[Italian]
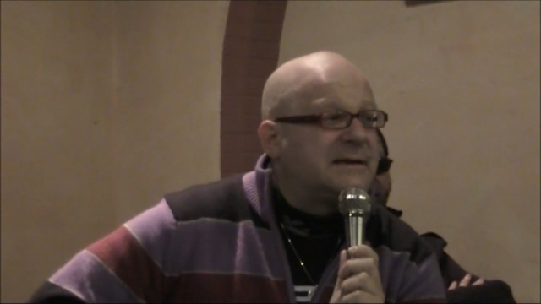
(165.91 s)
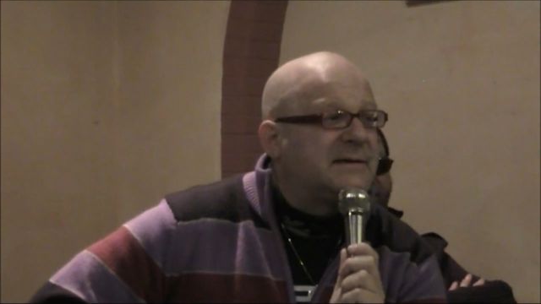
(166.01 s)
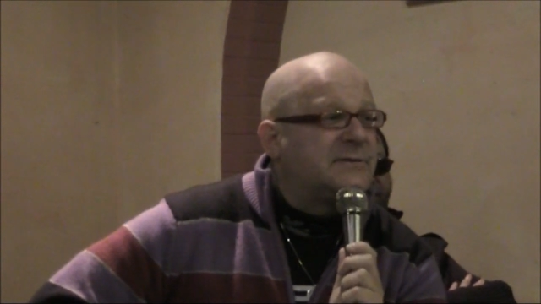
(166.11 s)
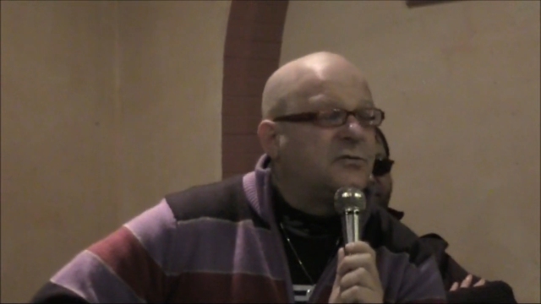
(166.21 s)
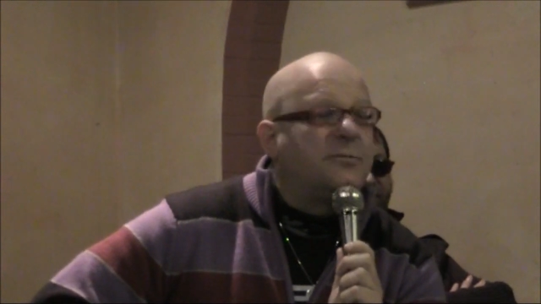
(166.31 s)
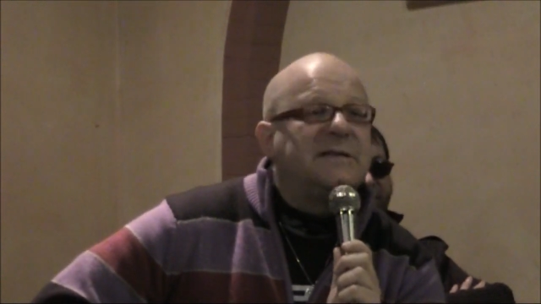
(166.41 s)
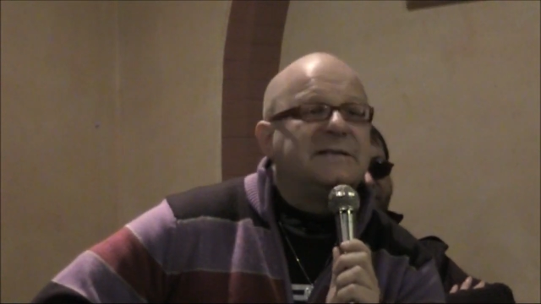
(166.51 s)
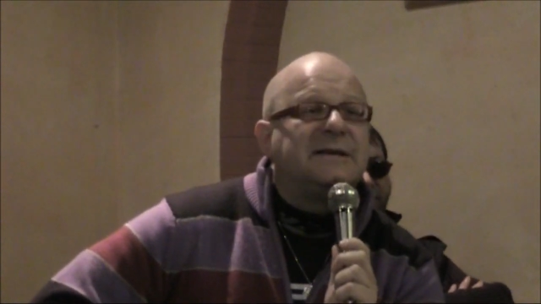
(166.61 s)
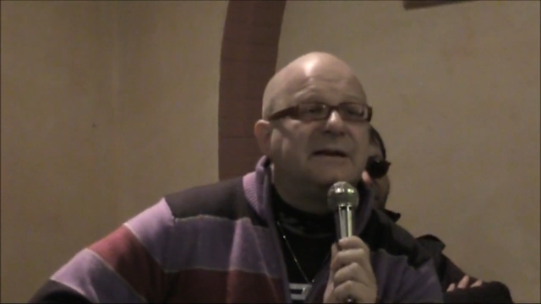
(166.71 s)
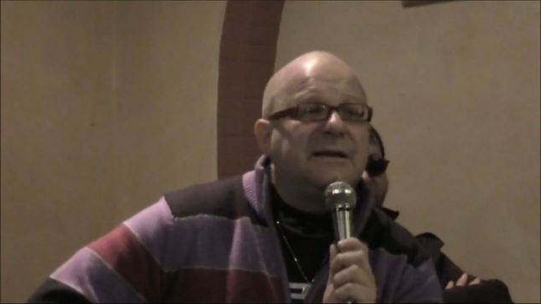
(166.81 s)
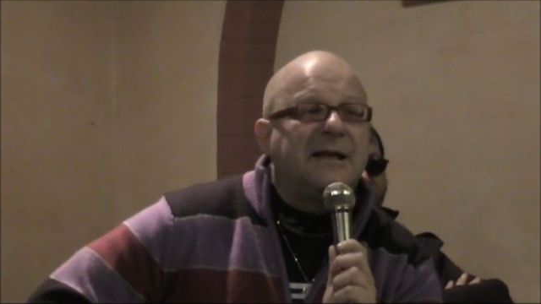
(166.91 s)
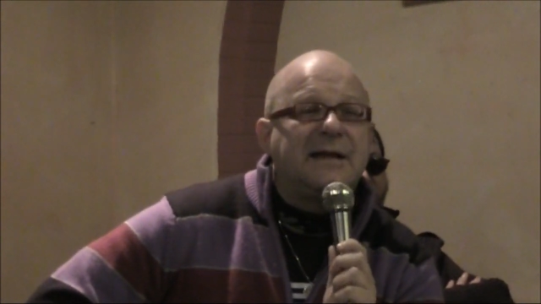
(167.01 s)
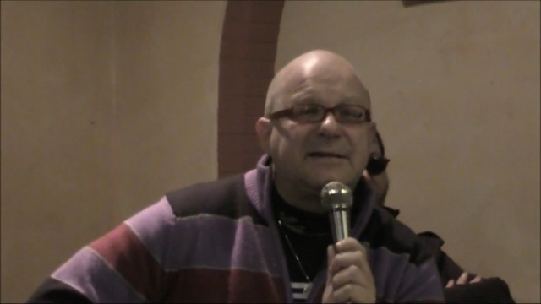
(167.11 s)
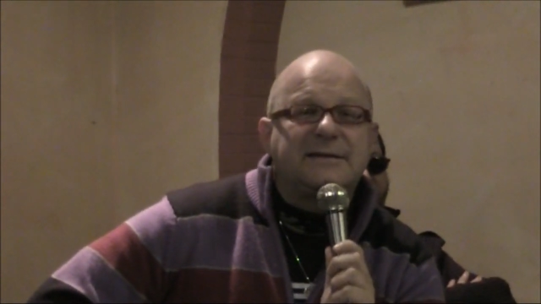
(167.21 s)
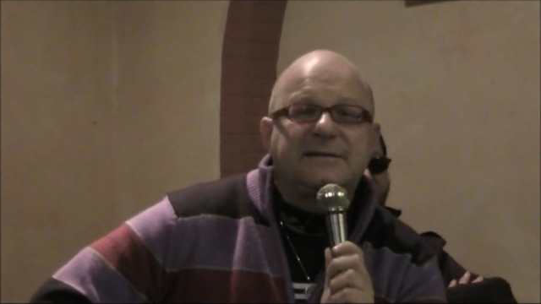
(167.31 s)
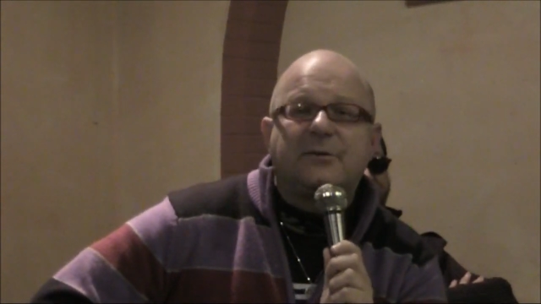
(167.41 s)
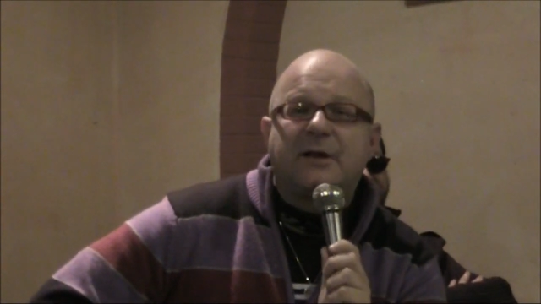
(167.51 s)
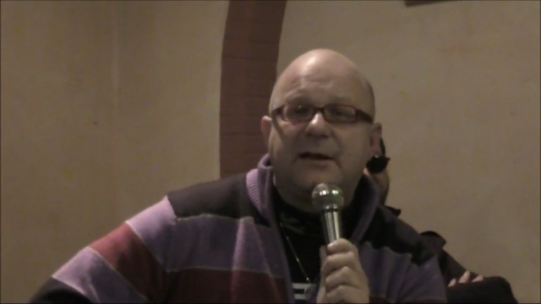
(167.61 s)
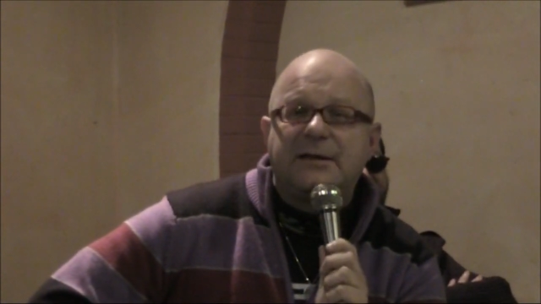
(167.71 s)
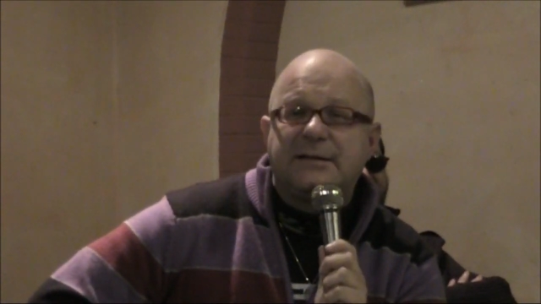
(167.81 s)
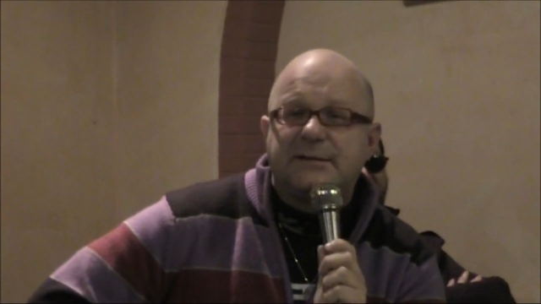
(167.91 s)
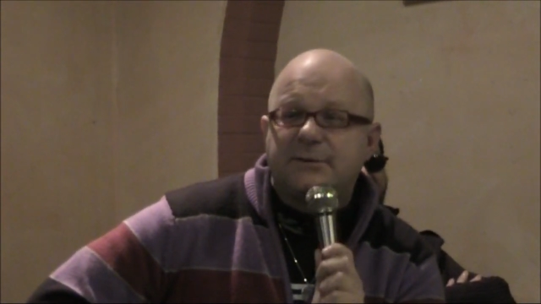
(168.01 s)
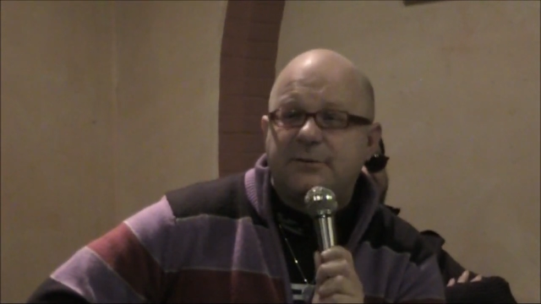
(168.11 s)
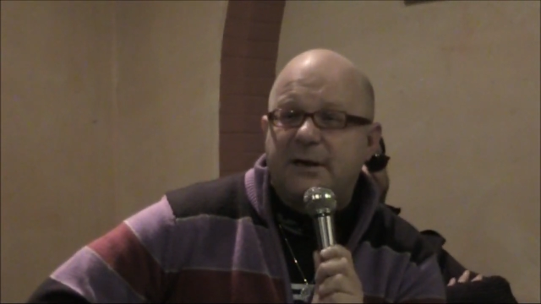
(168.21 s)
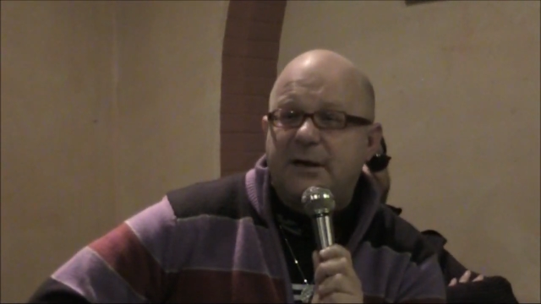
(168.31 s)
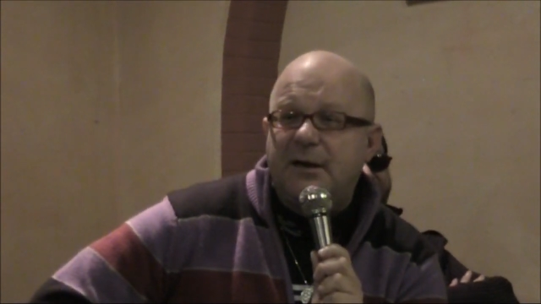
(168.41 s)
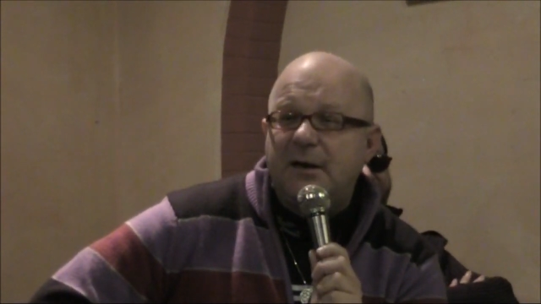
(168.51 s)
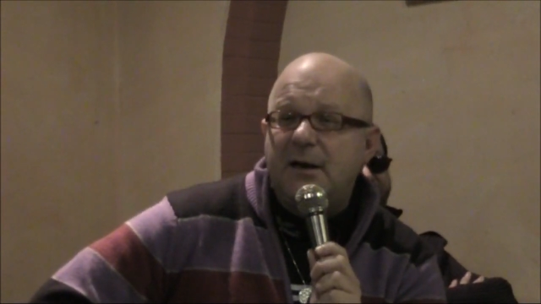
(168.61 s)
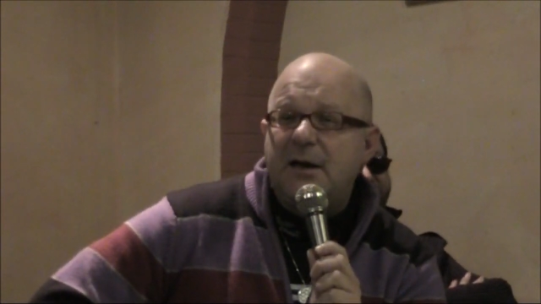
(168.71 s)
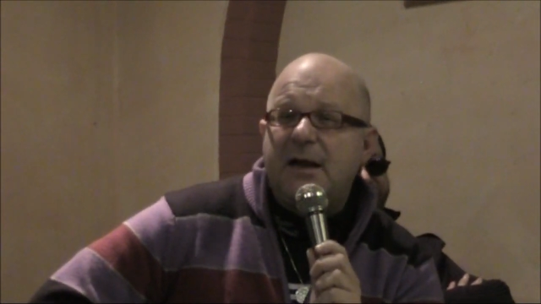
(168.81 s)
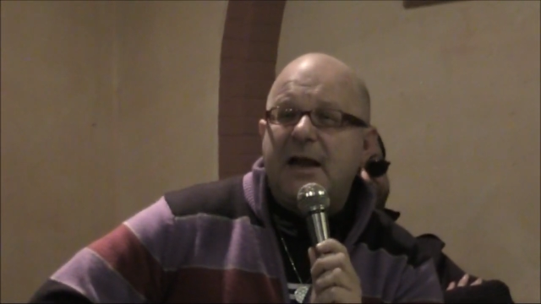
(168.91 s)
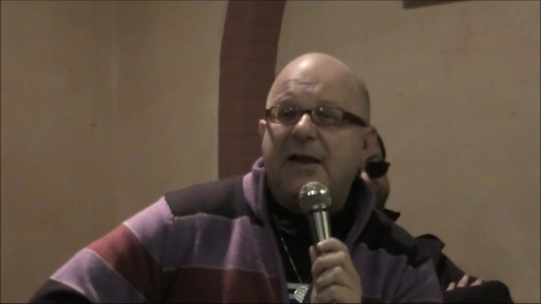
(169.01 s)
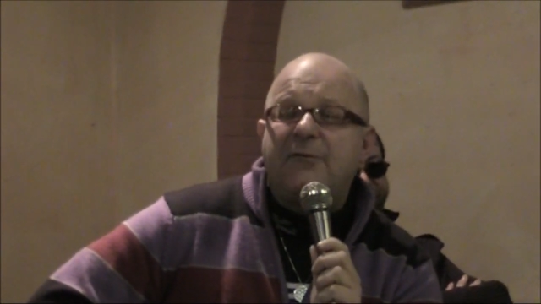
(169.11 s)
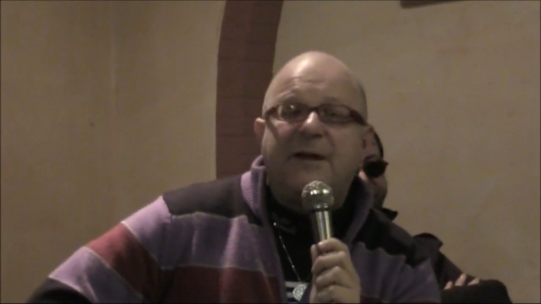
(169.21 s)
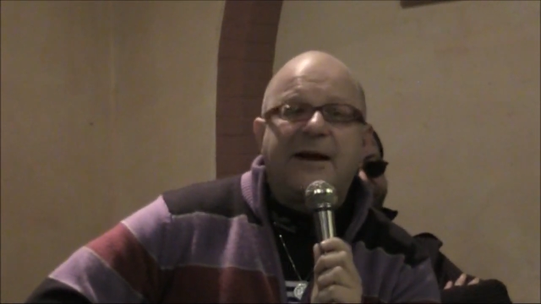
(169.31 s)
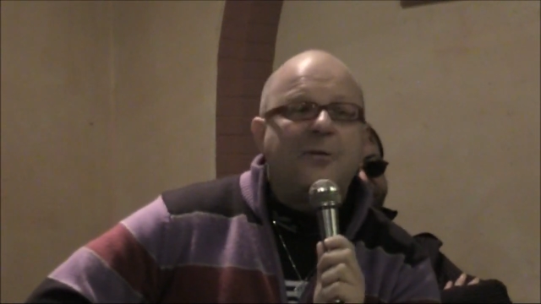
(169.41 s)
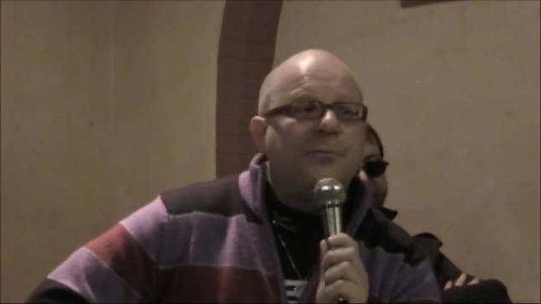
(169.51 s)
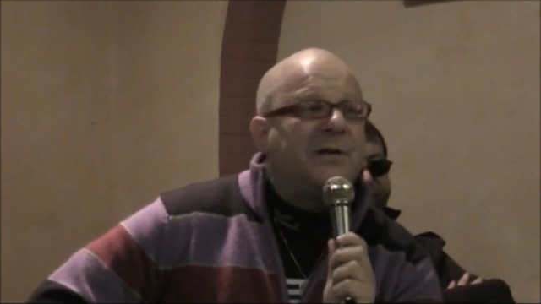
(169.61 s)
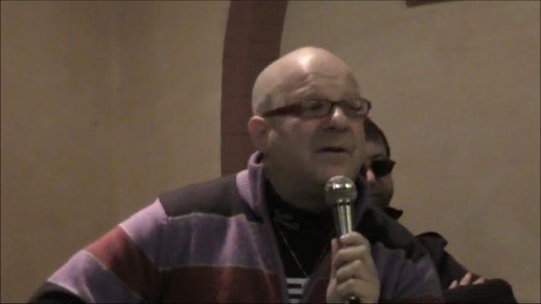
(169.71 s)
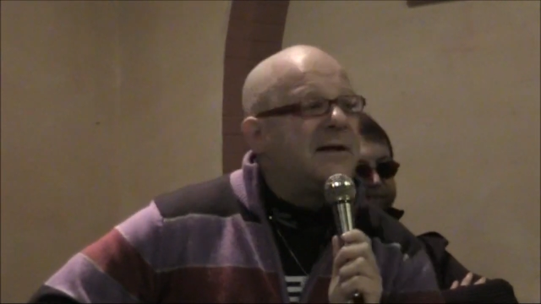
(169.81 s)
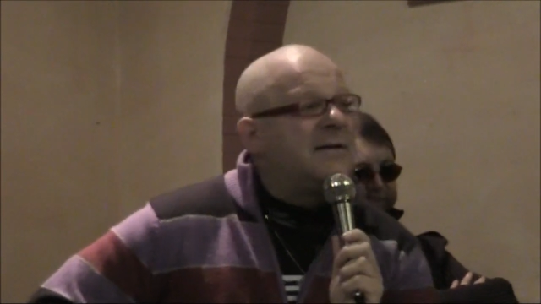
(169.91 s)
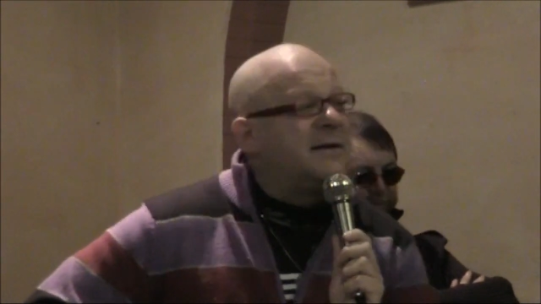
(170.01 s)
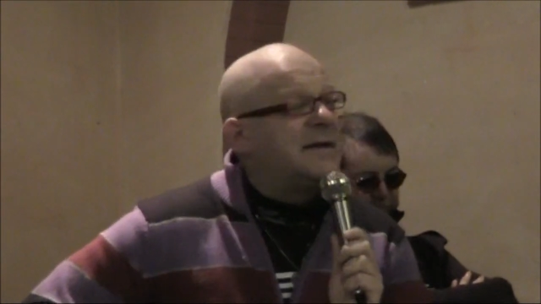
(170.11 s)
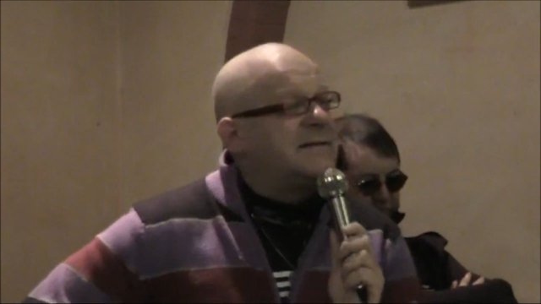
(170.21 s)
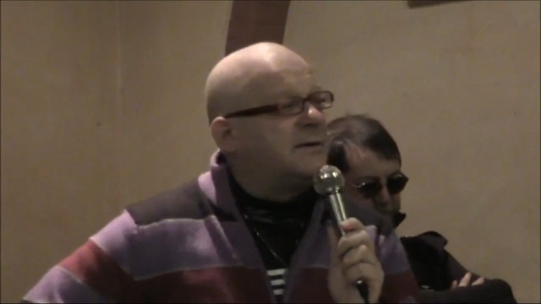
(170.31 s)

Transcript: che sono messi lì dalla stessa organizzazione e che faranno prima gli interessi